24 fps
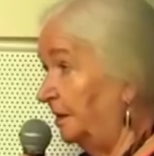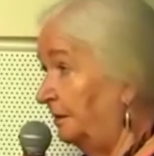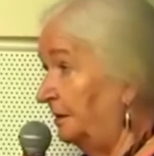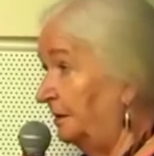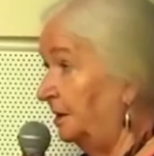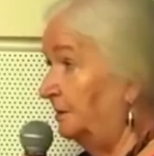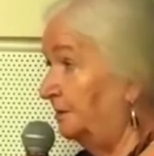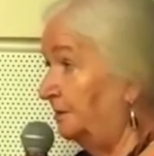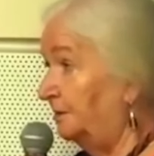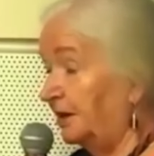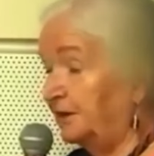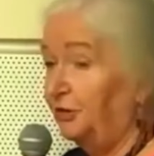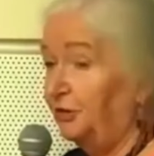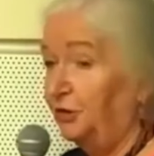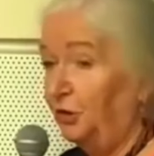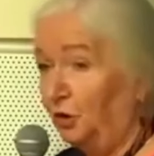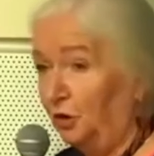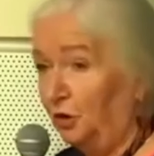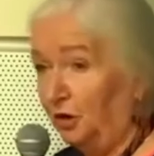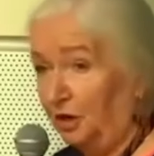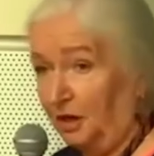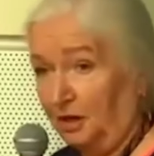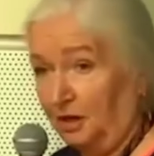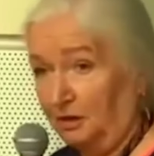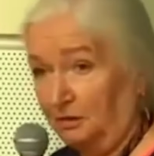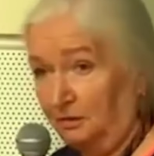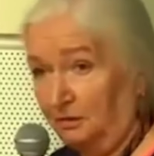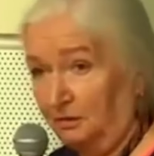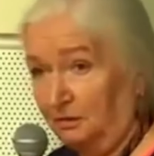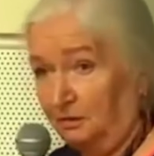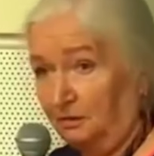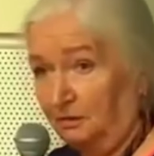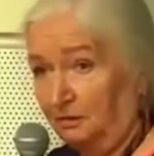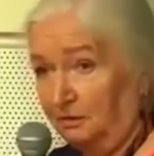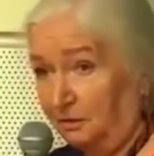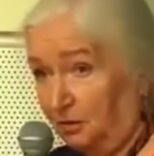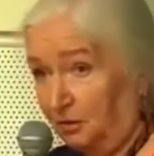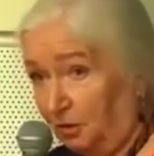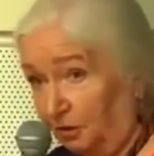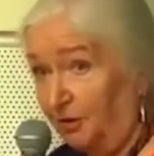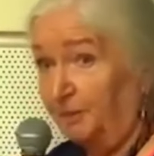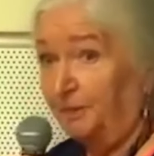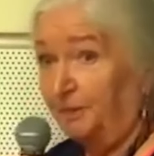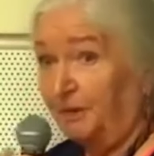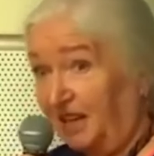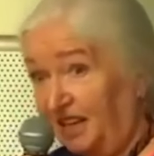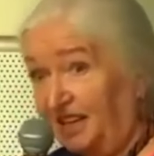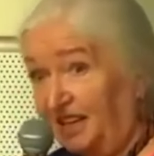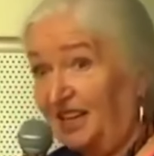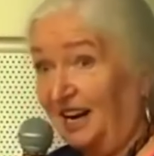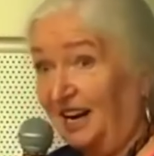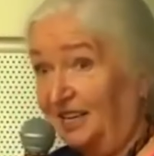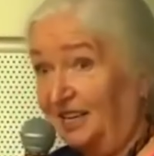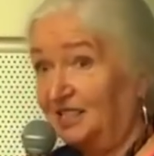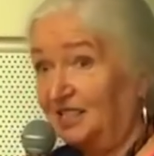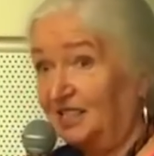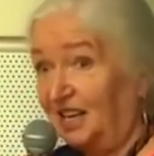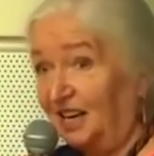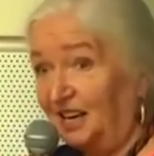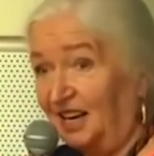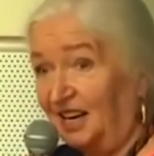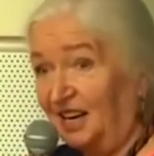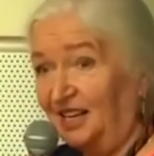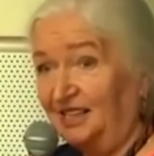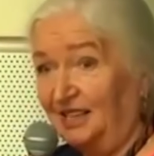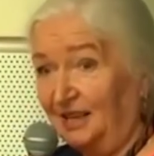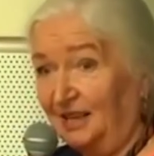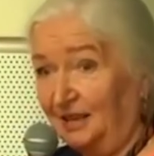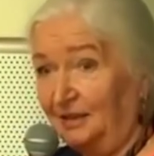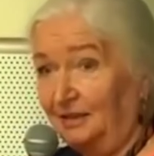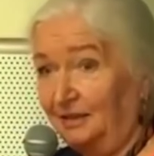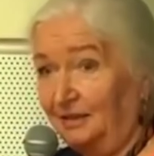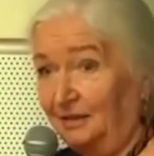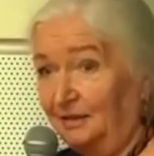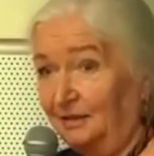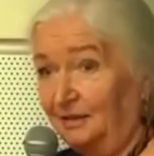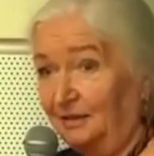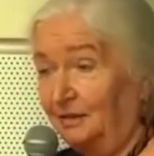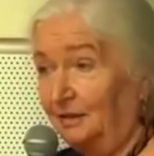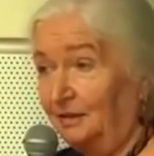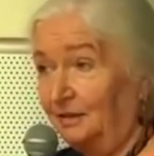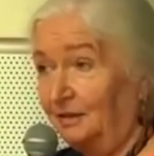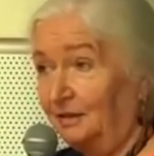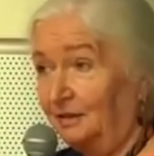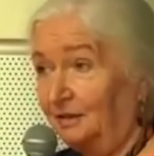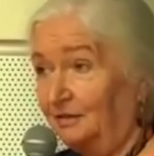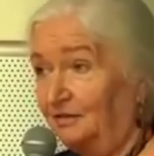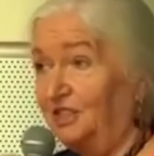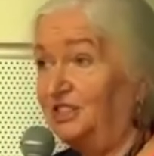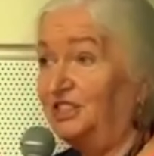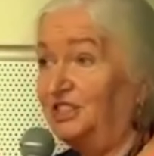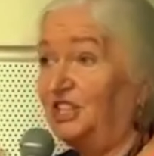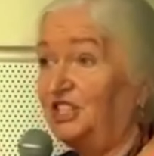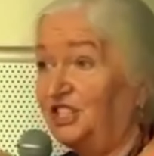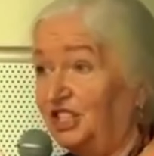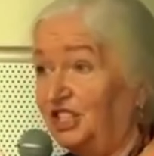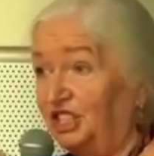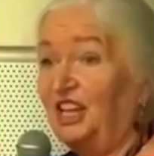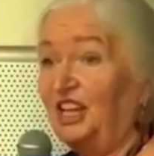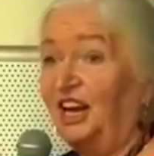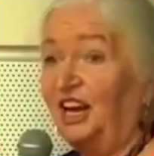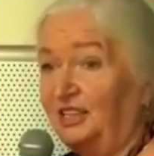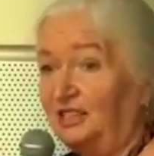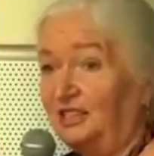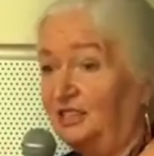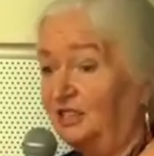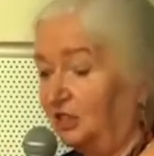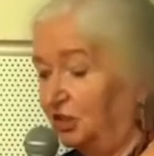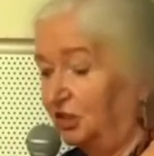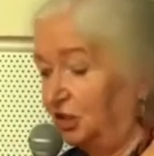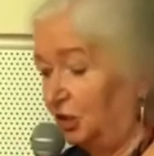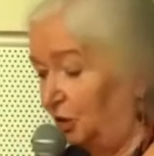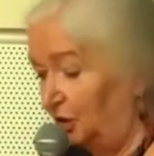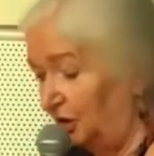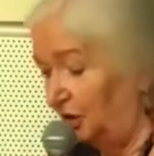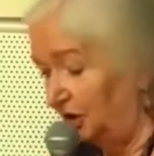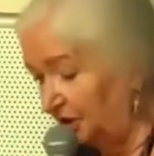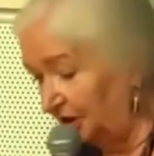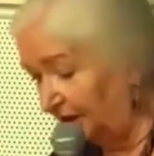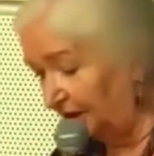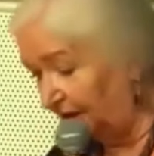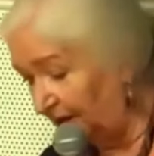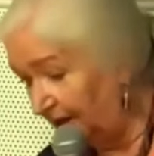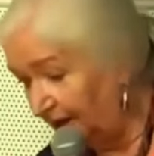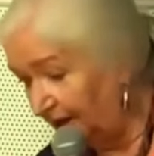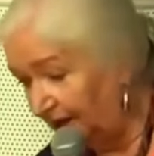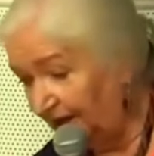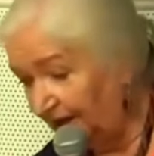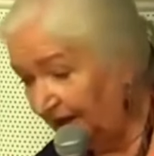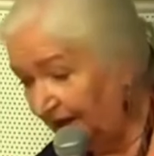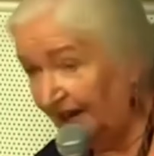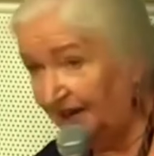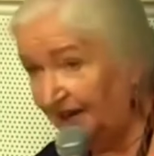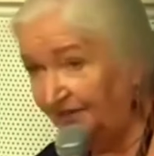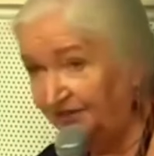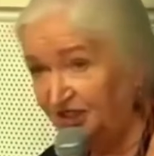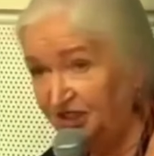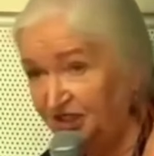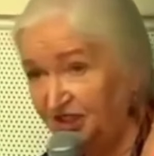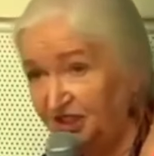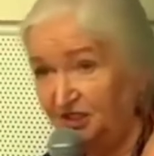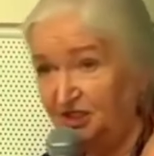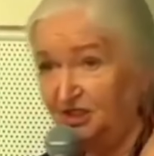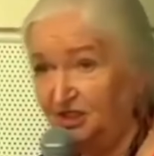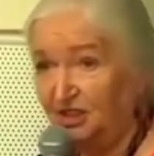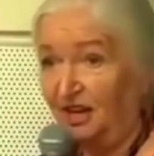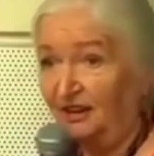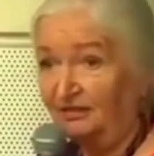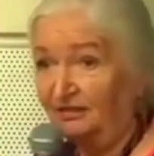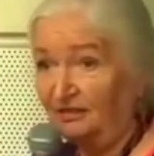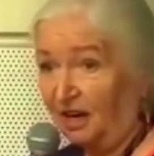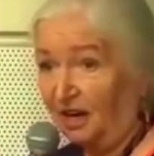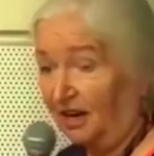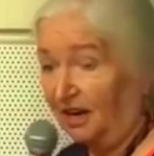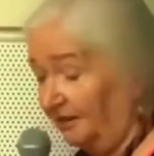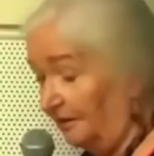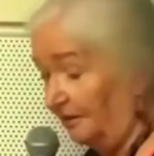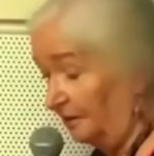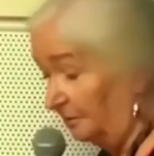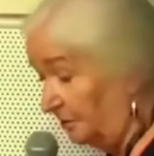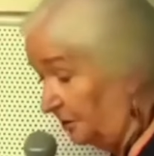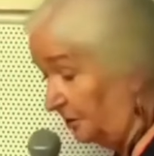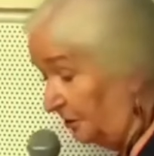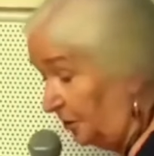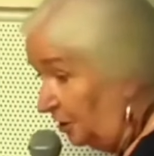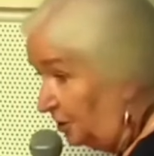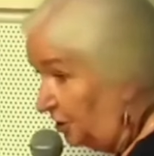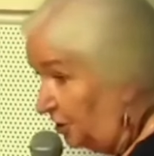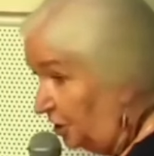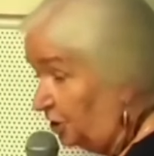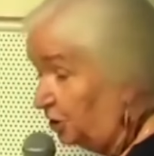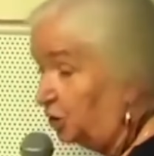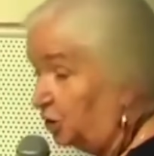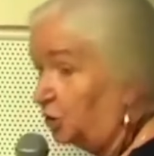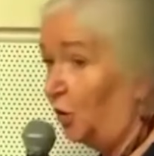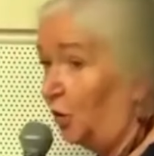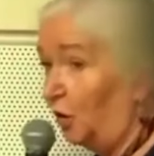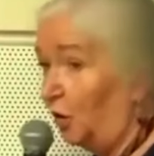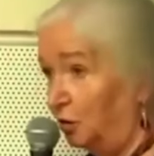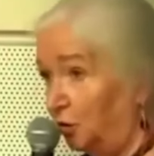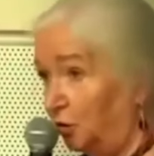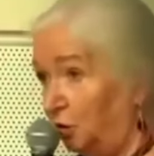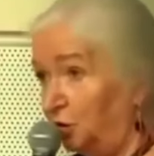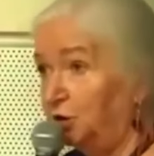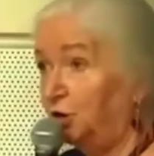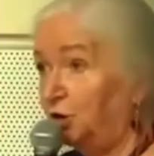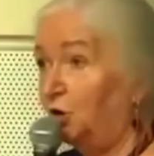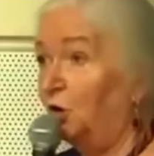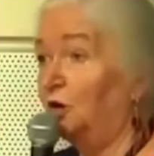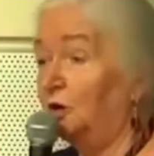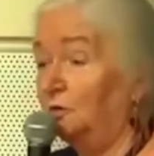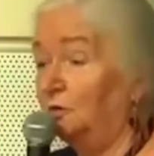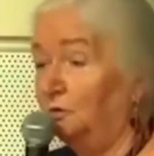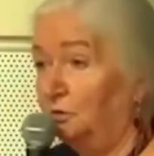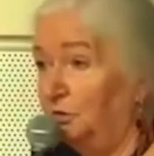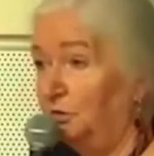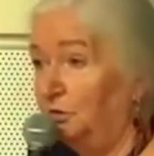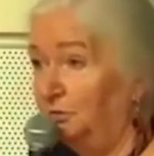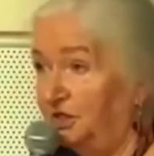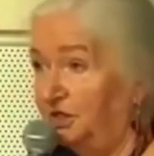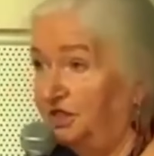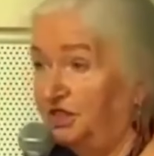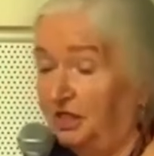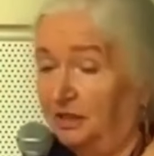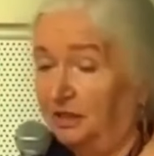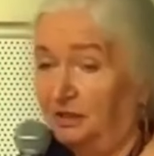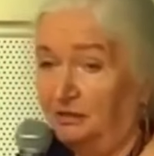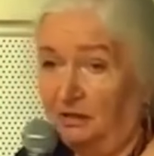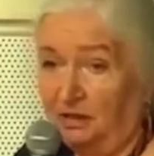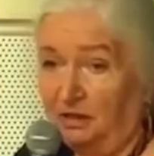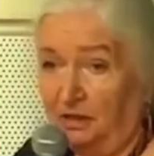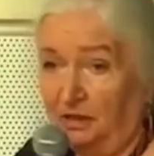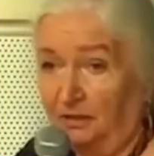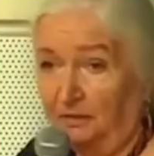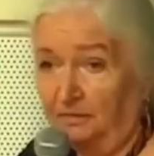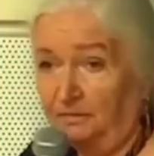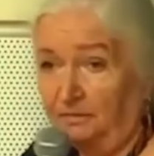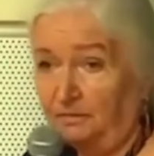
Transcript: э, партнера, то вы проиграли заранее. Вы-то считаете, что это альфа центавра, а я вам говорю, это стол. Ну и сколько мы будем беседовать?